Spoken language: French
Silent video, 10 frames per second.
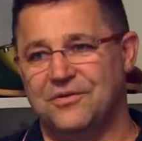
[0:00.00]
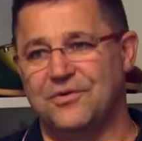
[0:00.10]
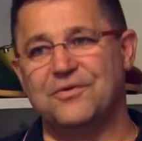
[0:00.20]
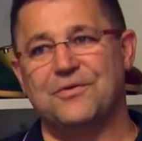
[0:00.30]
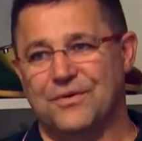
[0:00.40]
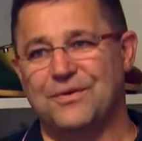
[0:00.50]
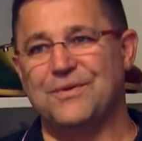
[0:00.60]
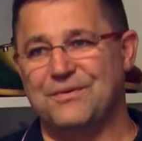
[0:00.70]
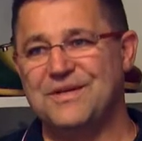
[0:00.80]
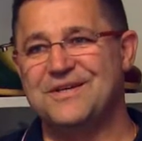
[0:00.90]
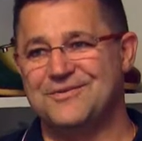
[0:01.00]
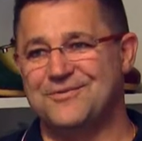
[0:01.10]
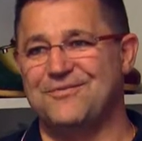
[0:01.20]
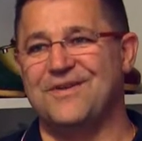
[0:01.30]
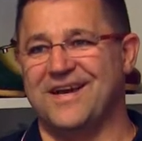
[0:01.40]
Donc euh, oui, oui, je
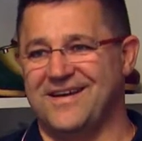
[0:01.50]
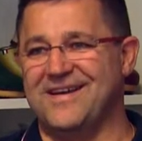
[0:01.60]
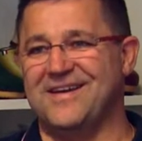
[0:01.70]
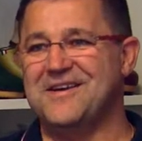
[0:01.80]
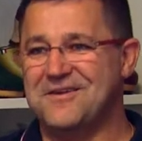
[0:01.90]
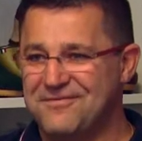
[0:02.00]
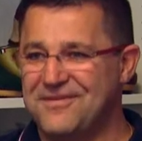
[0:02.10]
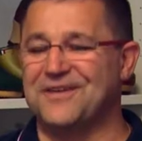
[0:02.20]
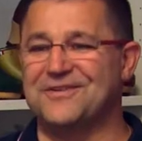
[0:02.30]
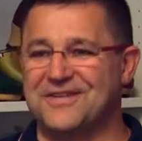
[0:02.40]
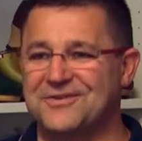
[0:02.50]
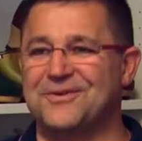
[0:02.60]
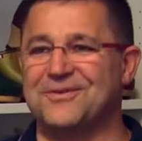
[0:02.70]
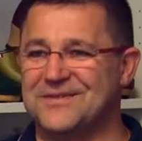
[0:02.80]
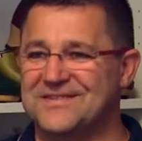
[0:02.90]
suis fier et fier de cette
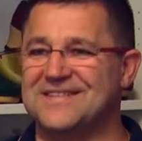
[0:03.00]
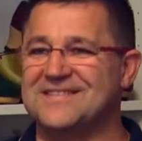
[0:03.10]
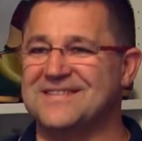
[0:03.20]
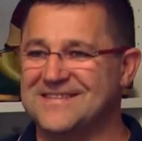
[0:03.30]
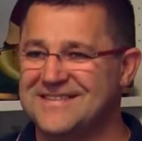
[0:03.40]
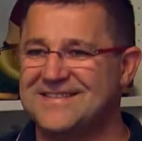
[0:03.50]
reconnaissance.